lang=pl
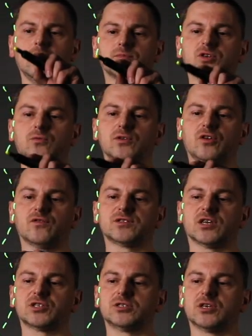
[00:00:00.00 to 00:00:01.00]
no, przykładowo
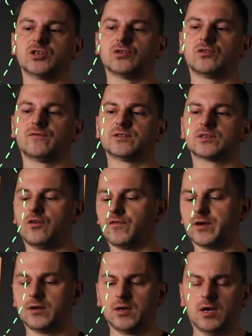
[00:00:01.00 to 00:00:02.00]
zdarzenia
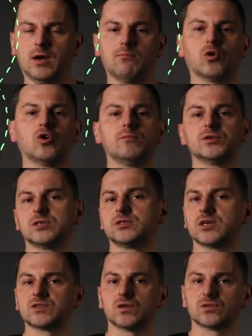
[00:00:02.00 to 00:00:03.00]
środowiskowe mogą być
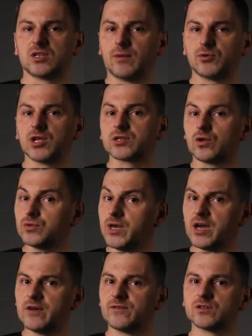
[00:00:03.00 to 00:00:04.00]
interesujące dla product
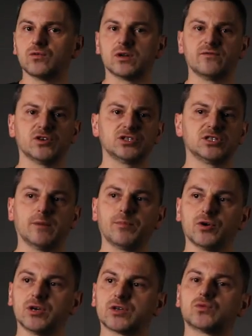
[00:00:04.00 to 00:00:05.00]
ownera, ewentualnie właściciela
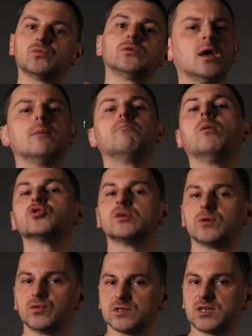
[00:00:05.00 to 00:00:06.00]
projektu, bo
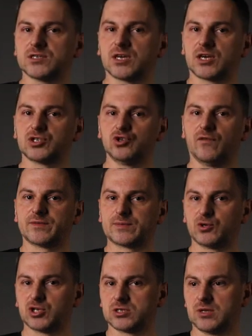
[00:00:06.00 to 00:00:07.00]
możemy uzyskać jakieś nowe
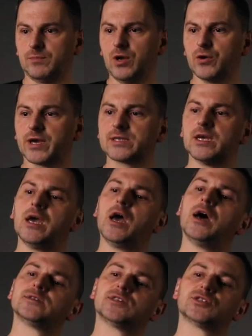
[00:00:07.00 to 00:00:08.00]
spojrzenie na projekt.
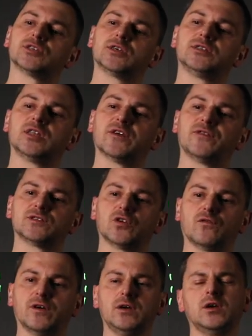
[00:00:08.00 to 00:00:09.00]
Zdarzenia
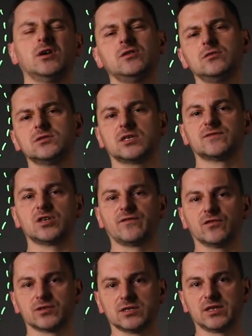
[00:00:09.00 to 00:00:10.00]
interfejsowe, no zazwyczaj
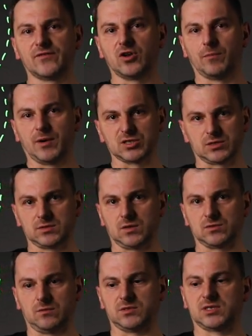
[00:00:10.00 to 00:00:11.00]
frontend deweloperzy
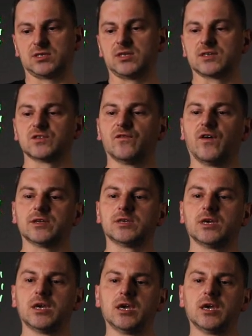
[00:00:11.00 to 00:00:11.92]
są nimi zainteresowani.